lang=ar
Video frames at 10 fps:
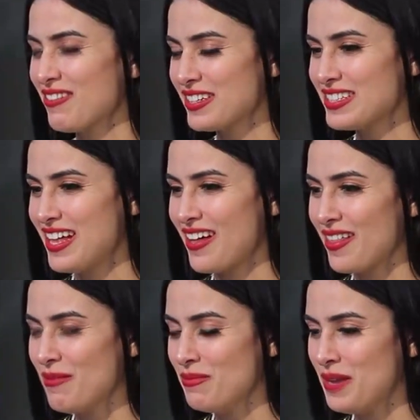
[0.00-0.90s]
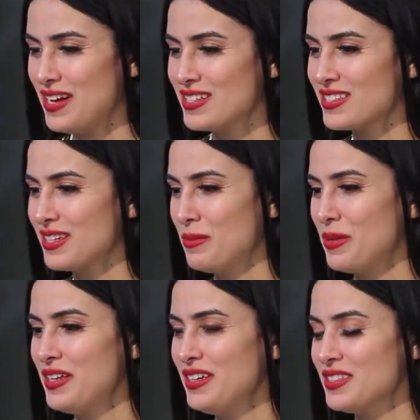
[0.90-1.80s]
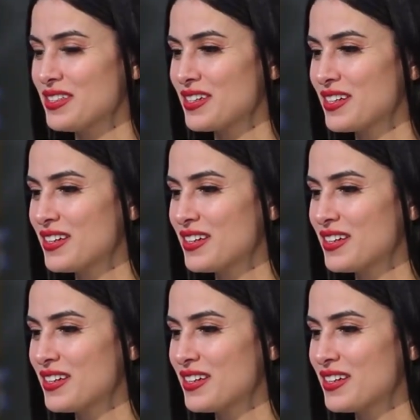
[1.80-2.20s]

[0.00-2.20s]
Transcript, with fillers: تفقيس العظم حاجة صعيبة ياسر